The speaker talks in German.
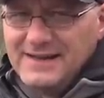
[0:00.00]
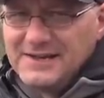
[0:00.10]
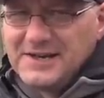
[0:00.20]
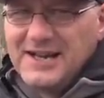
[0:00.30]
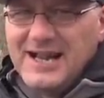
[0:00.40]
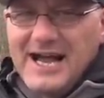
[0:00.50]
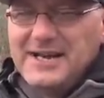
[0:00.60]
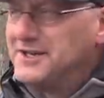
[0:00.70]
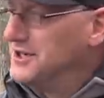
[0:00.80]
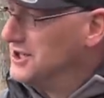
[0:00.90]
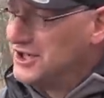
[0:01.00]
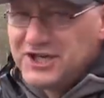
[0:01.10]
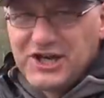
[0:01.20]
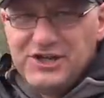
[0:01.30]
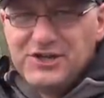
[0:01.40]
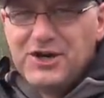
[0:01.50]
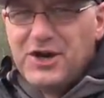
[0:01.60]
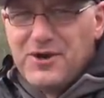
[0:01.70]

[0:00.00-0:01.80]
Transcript: Eine kleine Rinne